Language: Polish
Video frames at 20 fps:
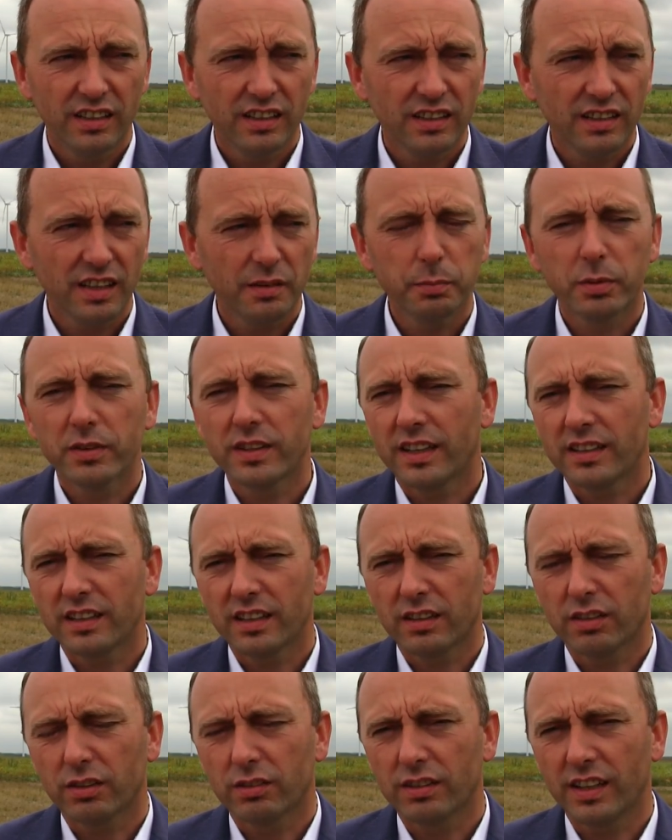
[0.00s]
Ten
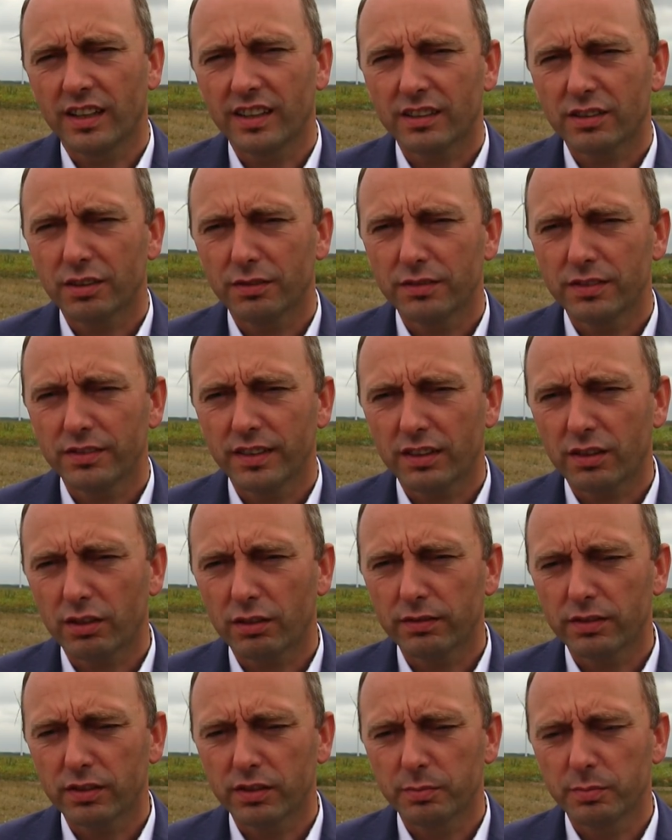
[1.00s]
podatek od elektrowni
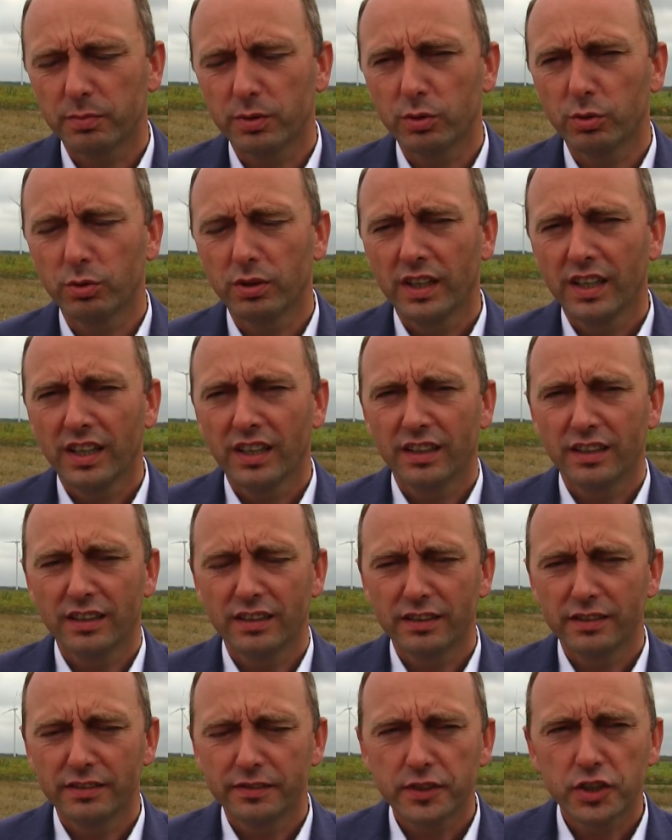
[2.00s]
wiatrowych był
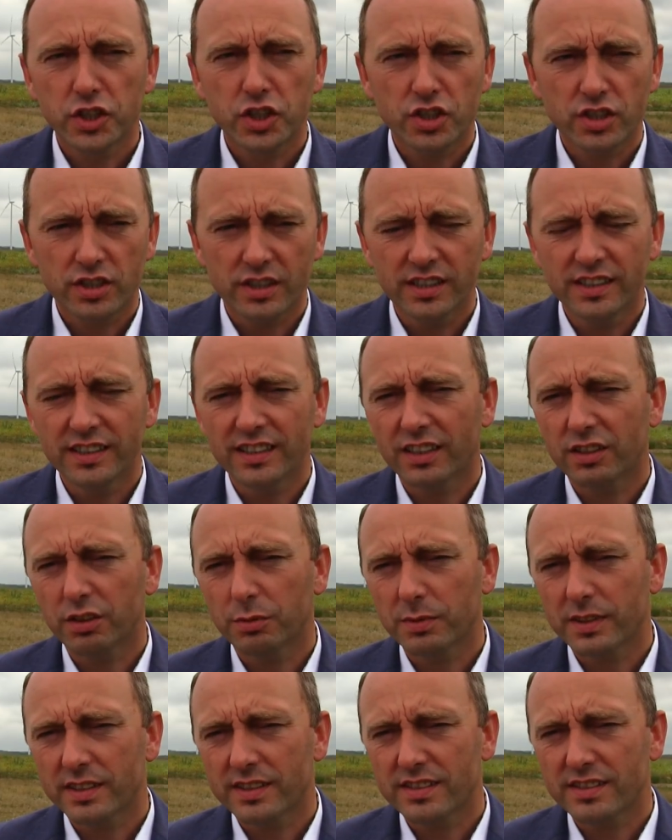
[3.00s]
wyższy,
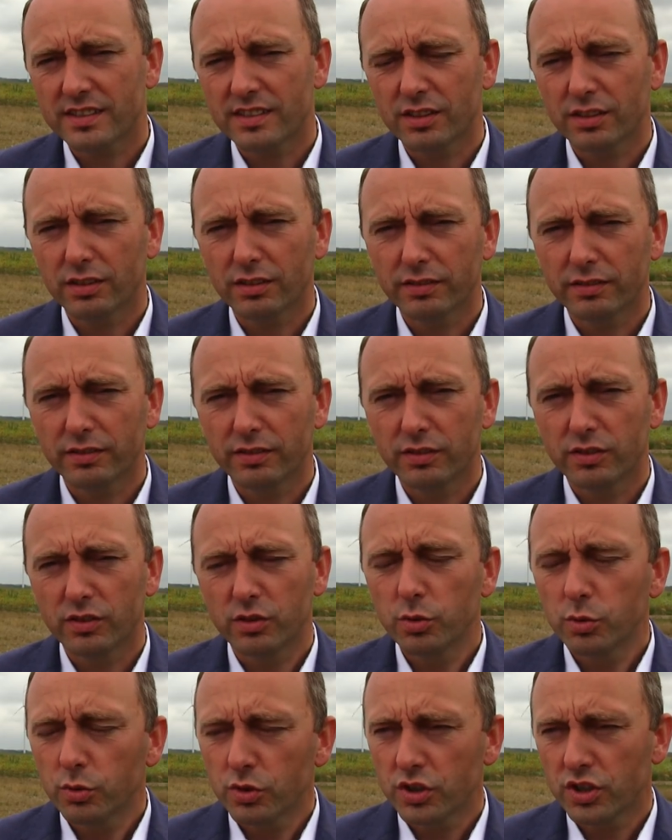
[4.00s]
natomiast no, w
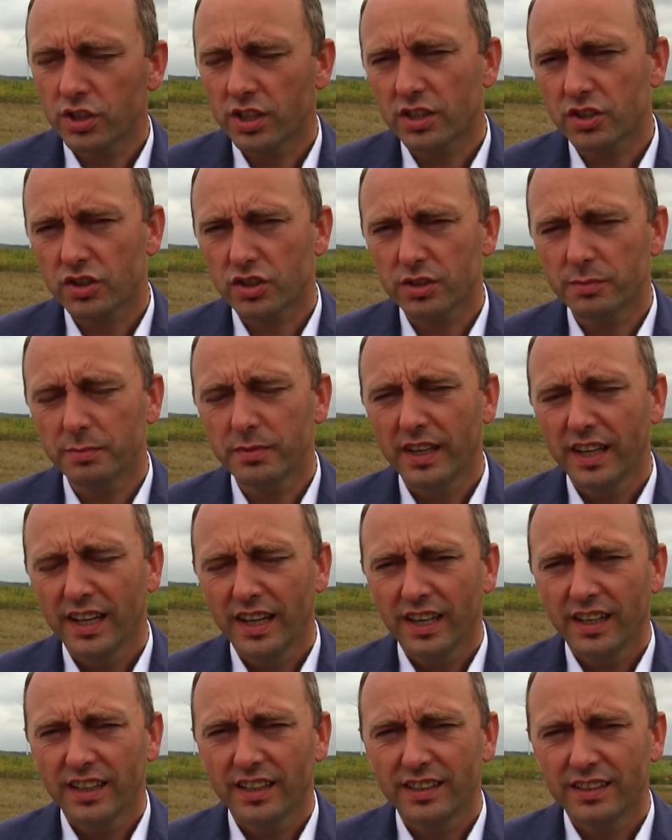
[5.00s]
dniu dzisiejszym
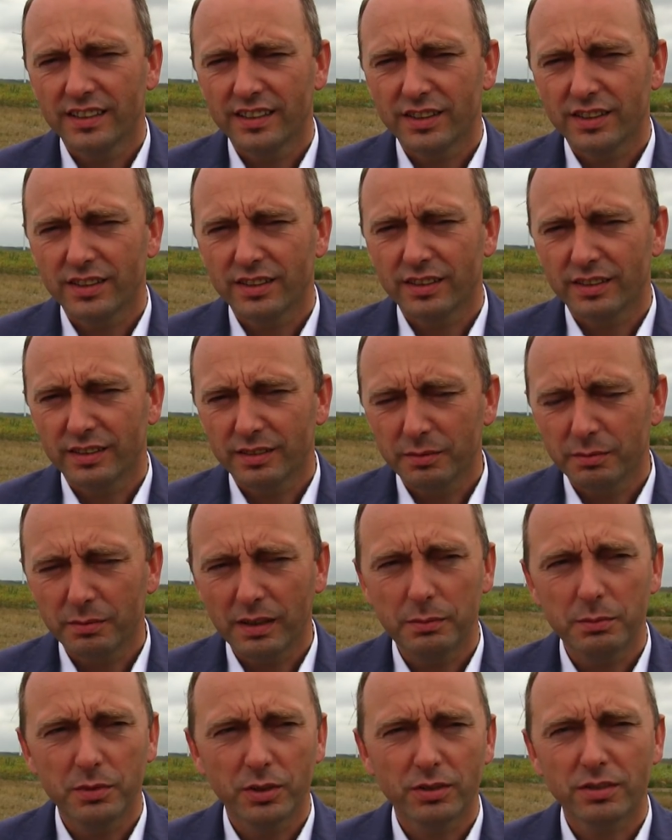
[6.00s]
E,
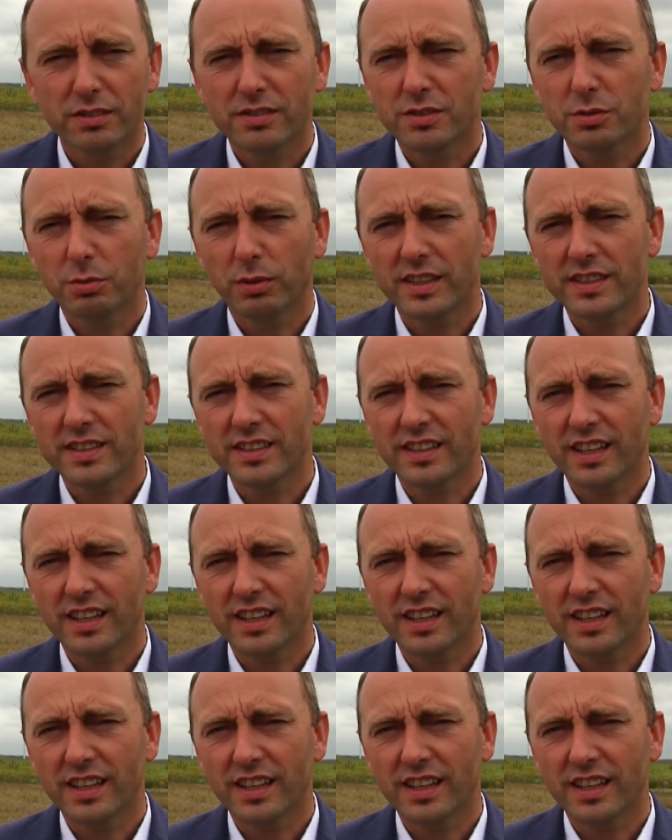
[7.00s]
mamy oto sytuację